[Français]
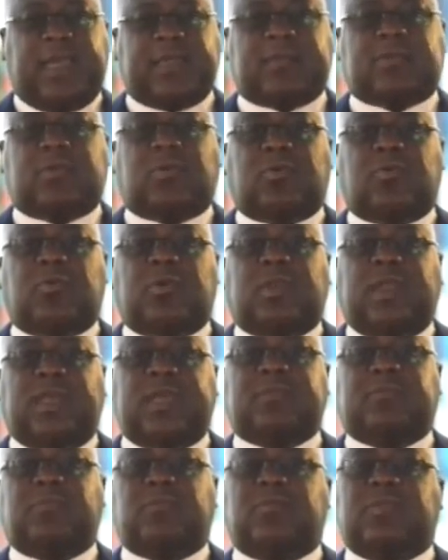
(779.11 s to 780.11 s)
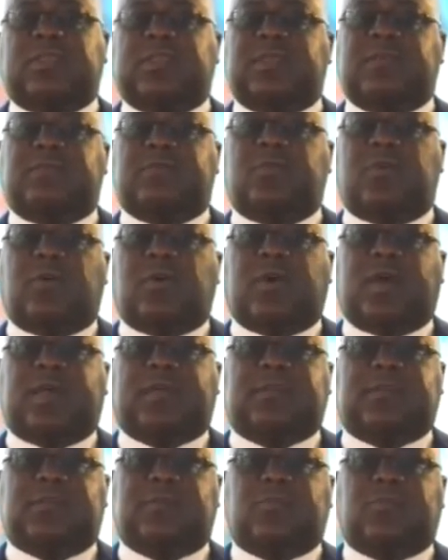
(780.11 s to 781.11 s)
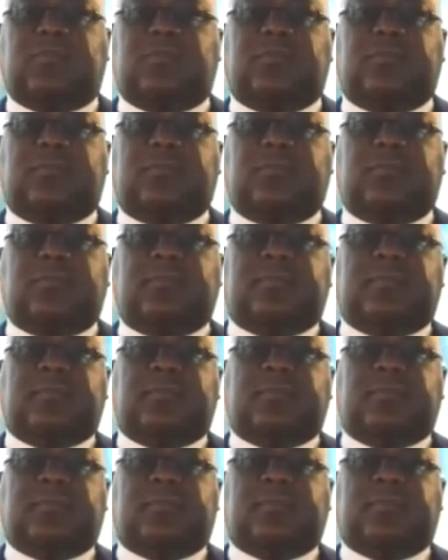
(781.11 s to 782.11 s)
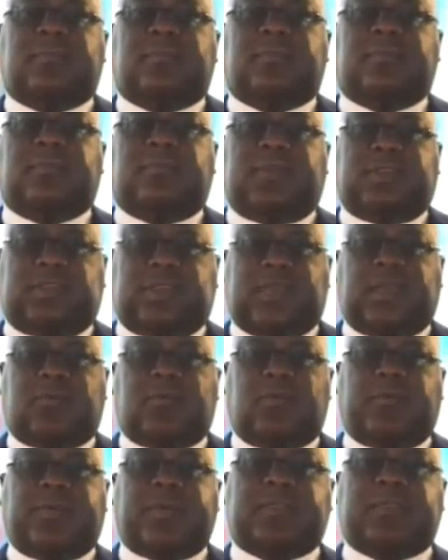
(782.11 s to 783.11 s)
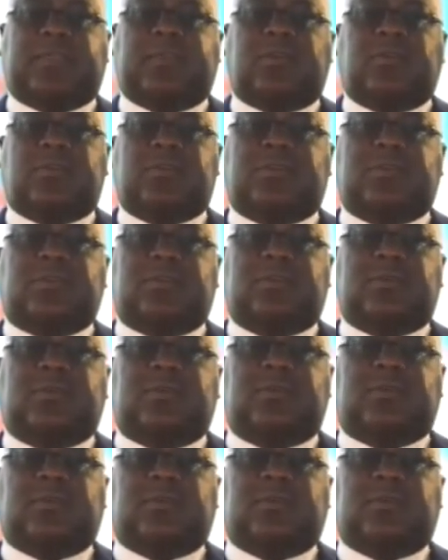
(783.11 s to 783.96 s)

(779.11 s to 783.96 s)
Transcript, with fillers: être le leitmotiv de leur action. Mes chers compatriotes,